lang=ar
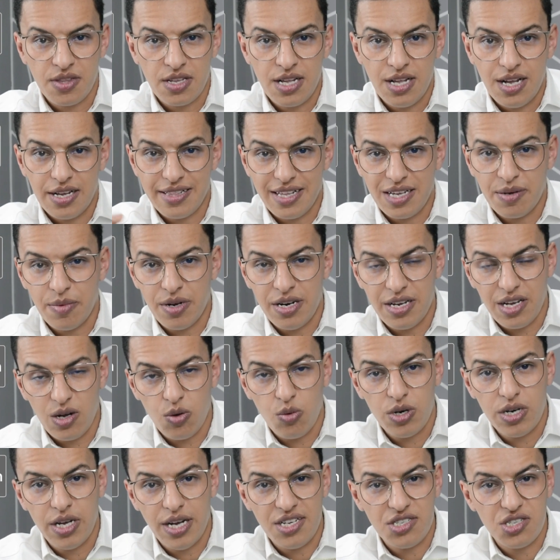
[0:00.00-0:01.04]
هذا الايميل يا
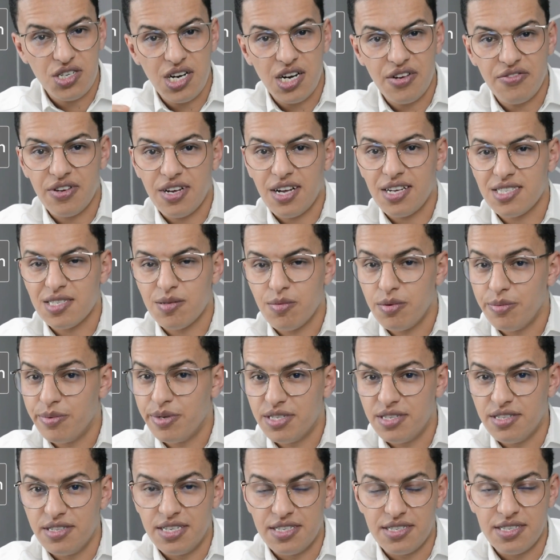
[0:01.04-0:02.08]
اخوان احترافي خاص
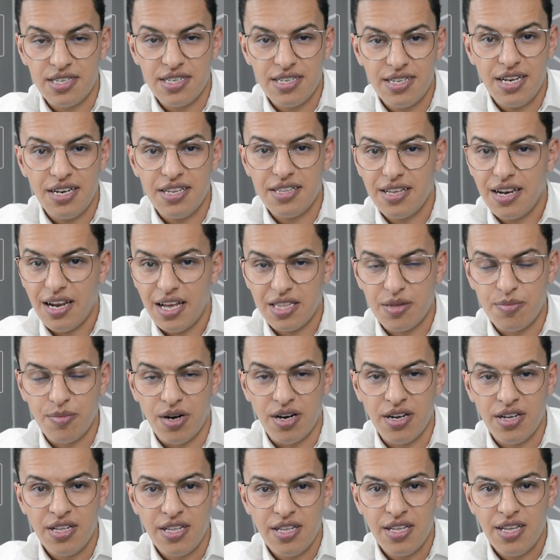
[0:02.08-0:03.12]
بالبيزنس يعني ديال
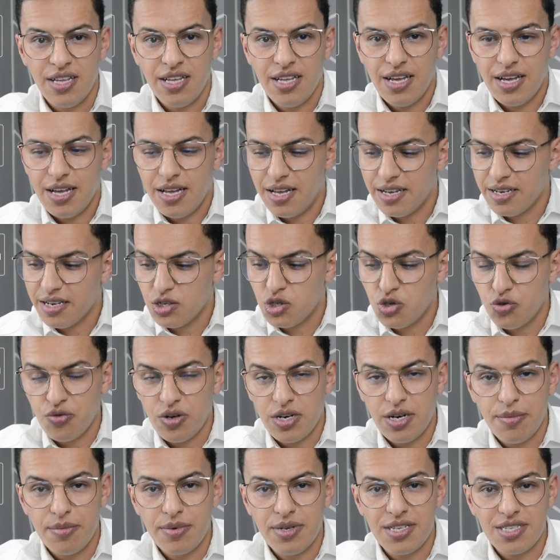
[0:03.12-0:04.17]
الخدمه آه كنشوف
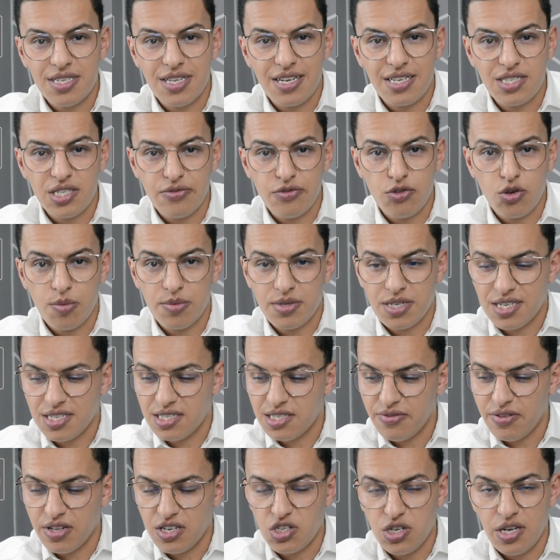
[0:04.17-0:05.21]
انا من الناس اللي كتصيفطك ملي
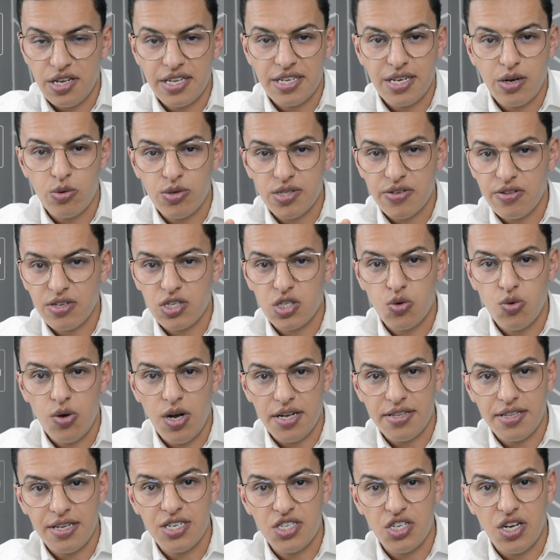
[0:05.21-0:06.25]
كتصيفطك شركه ولا صيفطك شي
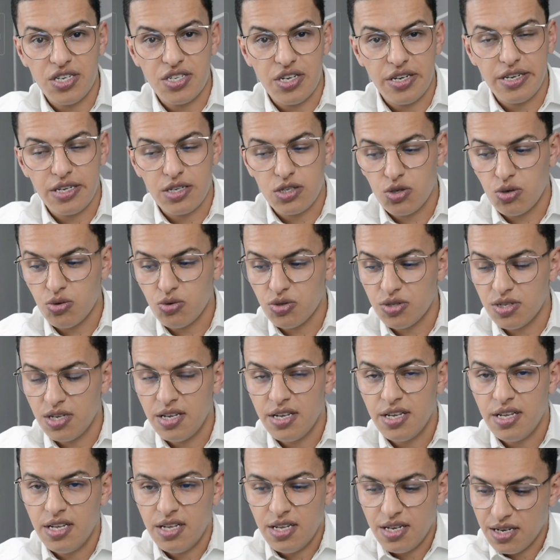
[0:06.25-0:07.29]
واحد على شي حاجه ايرجونس
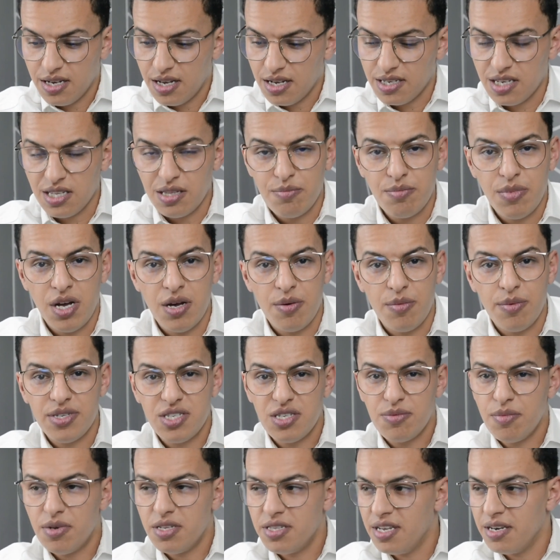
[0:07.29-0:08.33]
كتخدم معاه
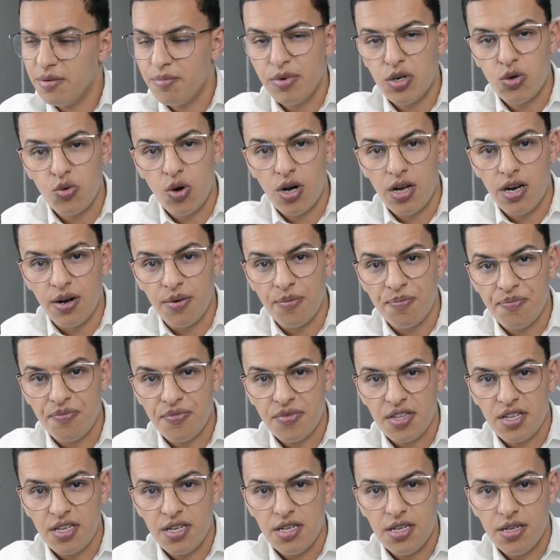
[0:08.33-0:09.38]
ماشي ديال
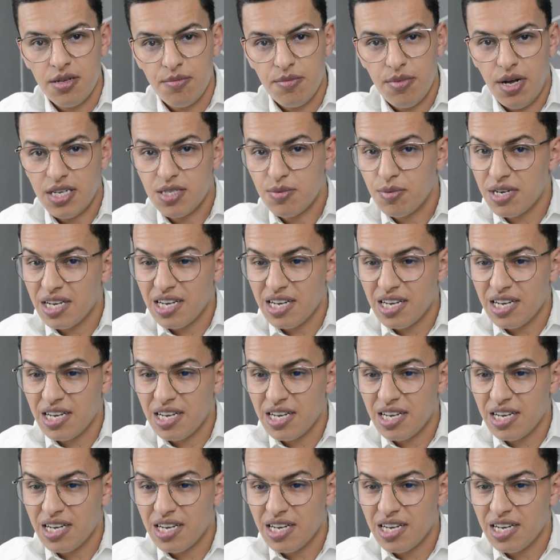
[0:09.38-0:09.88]
ما حيت ما